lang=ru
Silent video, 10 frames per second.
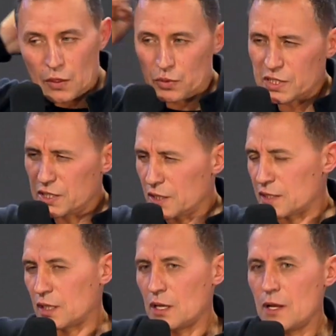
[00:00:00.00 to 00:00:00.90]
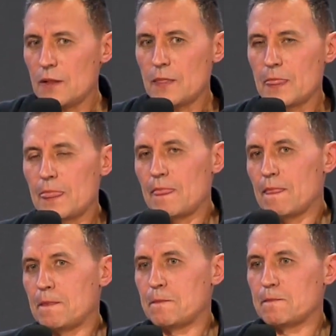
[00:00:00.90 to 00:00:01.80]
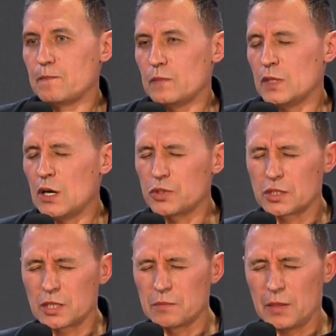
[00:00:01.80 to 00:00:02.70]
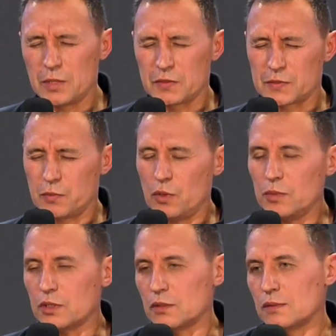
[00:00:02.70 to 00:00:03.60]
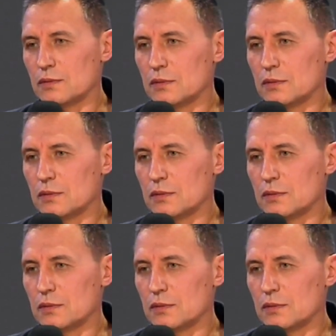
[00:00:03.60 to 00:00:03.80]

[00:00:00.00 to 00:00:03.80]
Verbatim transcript: И вот здесь я стоял, я вот этот момент вспомнил.